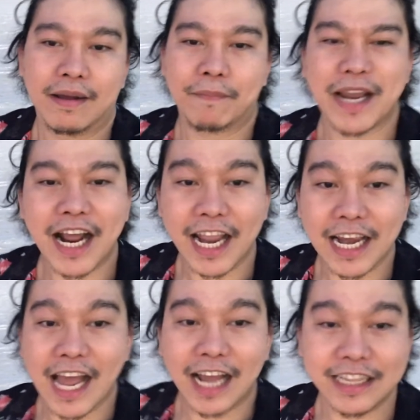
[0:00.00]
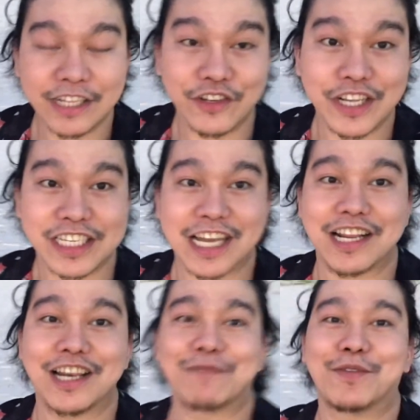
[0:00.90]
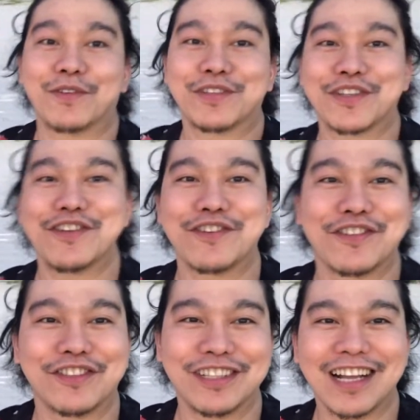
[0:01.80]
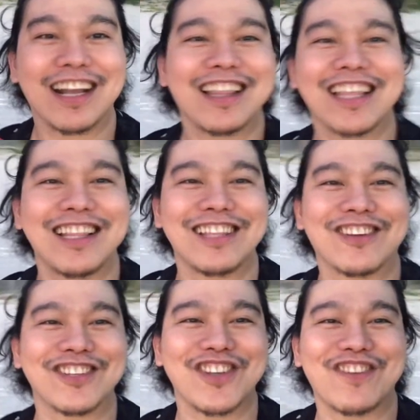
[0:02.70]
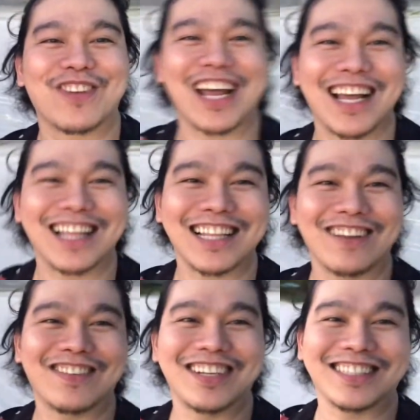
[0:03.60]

Parang kailangan din yun ng sarili mo. So yun, ang ganda dito, sobra. Tingnan mo.